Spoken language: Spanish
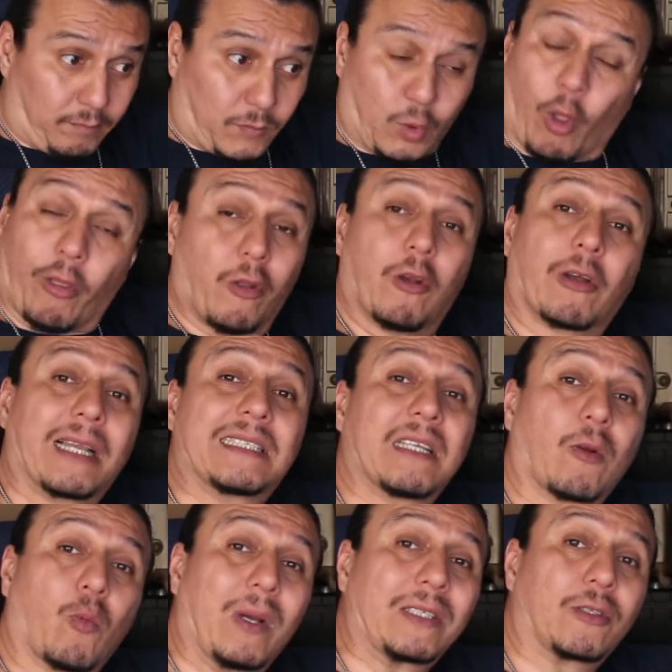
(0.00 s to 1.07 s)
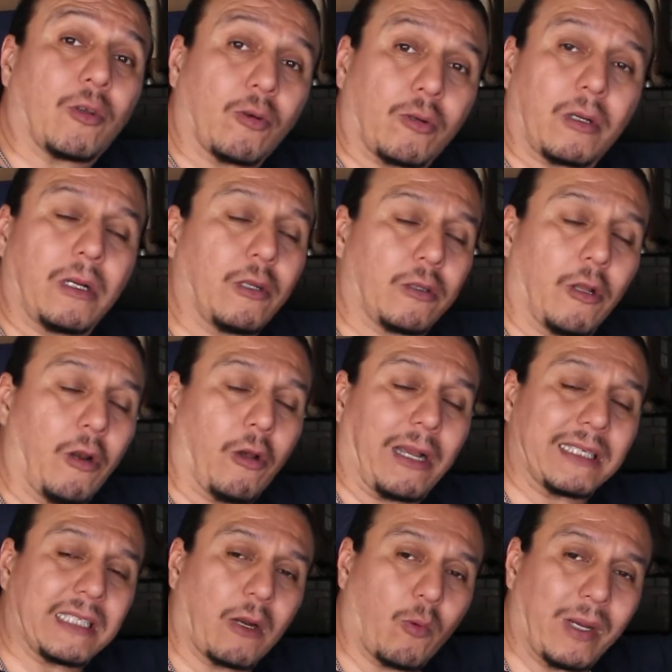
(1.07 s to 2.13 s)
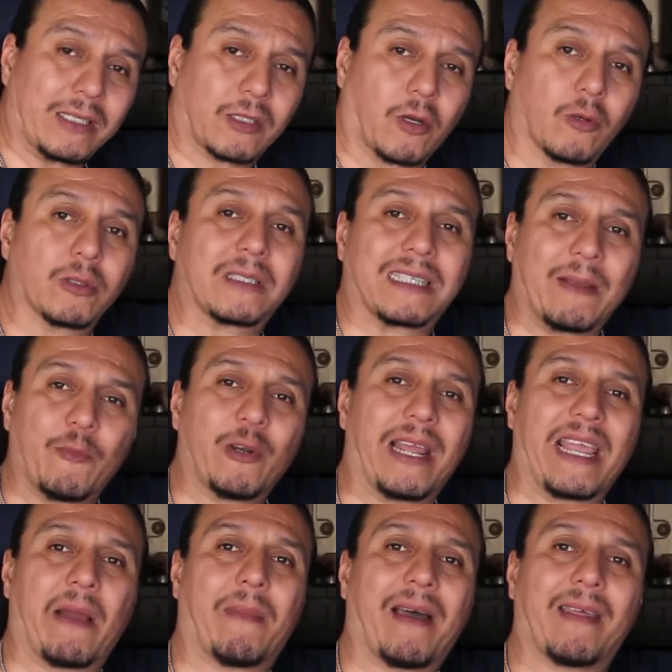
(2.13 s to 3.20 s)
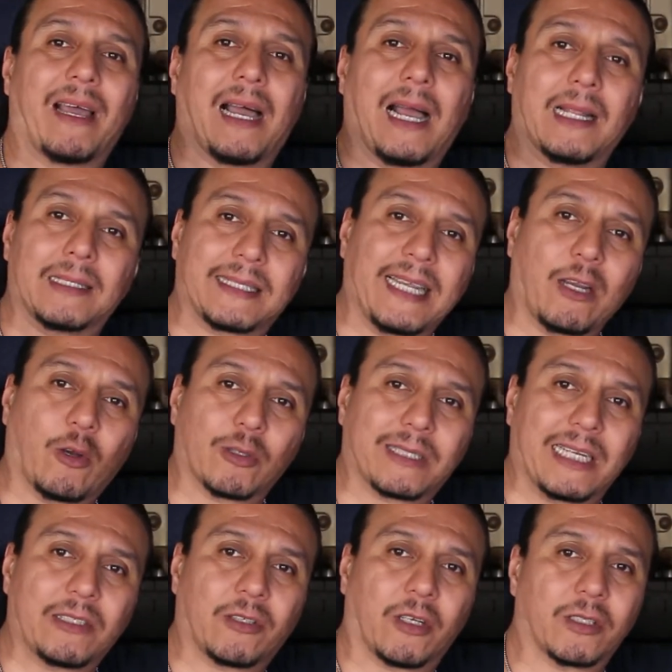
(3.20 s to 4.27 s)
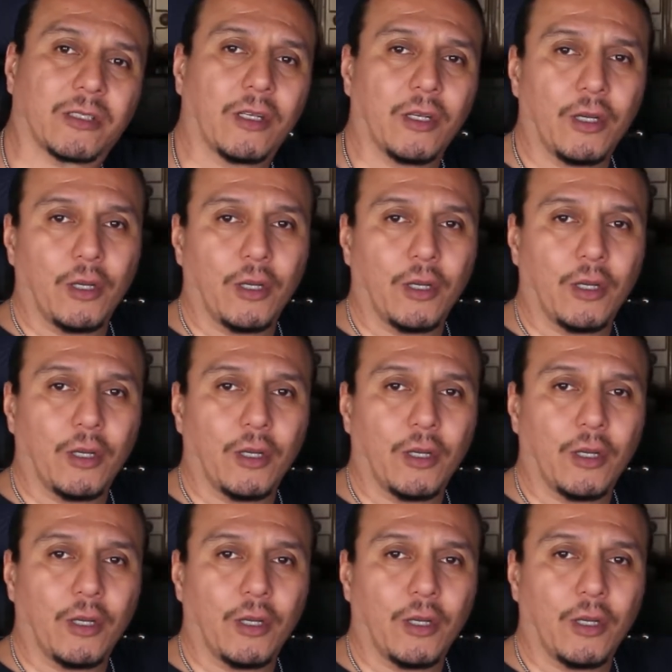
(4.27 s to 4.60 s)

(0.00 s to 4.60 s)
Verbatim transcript: todo lo que es el West Coast, lo que es el West Coast, denme una llamada al 562